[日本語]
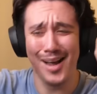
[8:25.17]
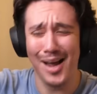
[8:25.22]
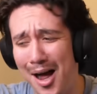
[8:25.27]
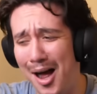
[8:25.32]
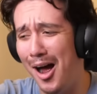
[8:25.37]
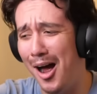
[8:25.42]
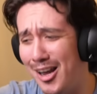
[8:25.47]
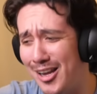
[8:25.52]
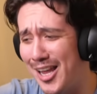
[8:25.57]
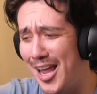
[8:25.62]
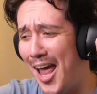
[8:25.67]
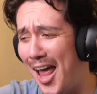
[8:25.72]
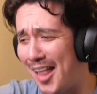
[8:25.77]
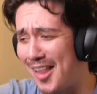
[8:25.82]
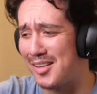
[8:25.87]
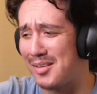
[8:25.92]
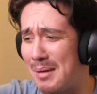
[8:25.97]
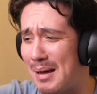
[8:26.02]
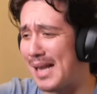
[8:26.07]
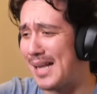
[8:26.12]

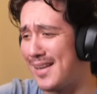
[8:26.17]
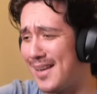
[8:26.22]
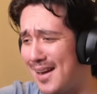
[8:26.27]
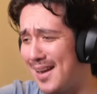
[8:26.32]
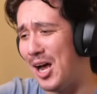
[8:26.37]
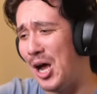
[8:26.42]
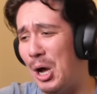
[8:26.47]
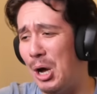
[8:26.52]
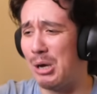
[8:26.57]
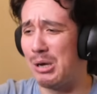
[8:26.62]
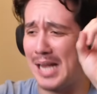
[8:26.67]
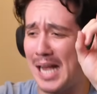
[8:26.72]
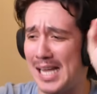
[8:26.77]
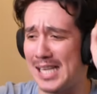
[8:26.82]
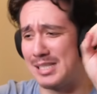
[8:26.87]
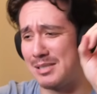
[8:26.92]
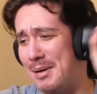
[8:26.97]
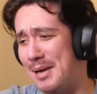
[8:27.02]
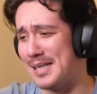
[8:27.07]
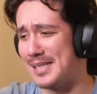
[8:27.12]
おーイエー素晴らしい
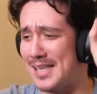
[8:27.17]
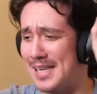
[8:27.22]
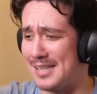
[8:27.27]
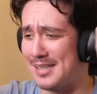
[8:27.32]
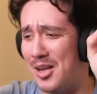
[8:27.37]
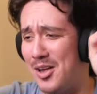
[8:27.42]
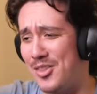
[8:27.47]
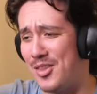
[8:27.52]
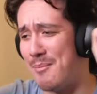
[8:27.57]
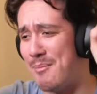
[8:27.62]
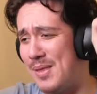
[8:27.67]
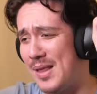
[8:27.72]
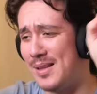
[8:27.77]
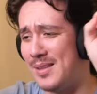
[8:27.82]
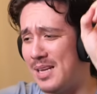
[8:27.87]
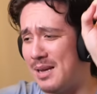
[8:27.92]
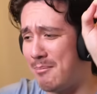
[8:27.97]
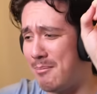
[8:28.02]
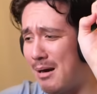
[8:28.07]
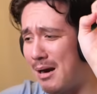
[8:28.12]
おーイエー素晴らしいどんどん
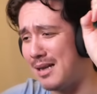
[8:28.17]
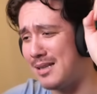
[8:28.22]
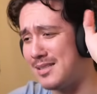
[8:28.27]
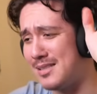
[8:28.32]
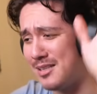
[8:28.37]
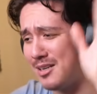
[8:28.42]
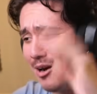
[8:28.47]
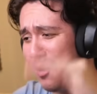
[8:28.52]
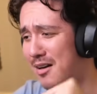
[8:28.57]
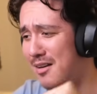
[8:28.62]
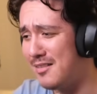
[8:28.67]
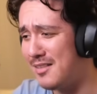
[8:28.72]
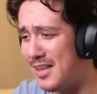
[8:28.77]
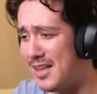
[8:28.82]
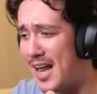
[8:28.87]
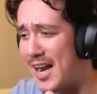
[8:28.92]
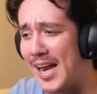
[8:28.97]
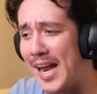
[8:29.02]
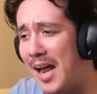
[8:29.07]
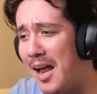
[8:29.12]
TNT が爆発するよ
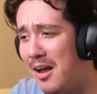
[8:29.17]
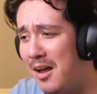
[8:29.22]
で何